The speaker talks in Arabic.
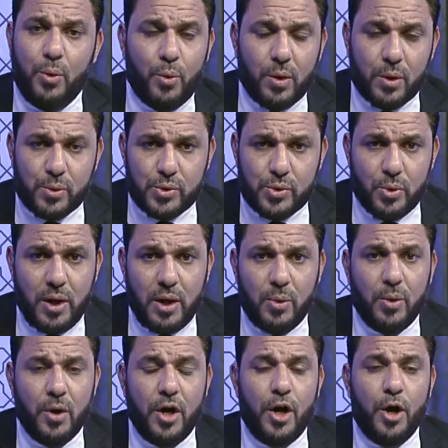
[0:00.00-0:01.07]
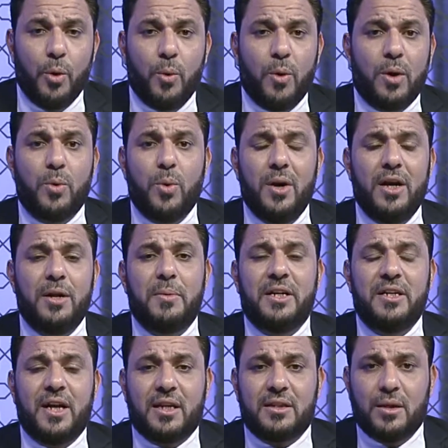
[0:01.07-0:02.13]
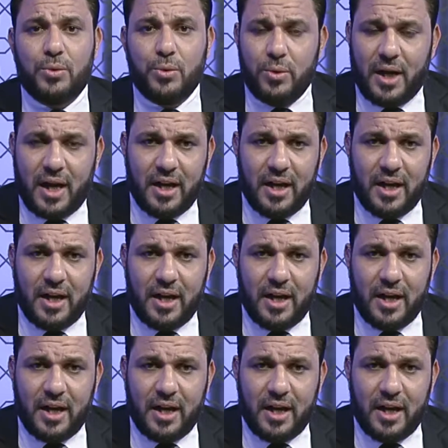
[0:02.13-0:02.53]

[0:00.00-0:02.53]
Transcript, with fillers: ورسله وكل من يعتدون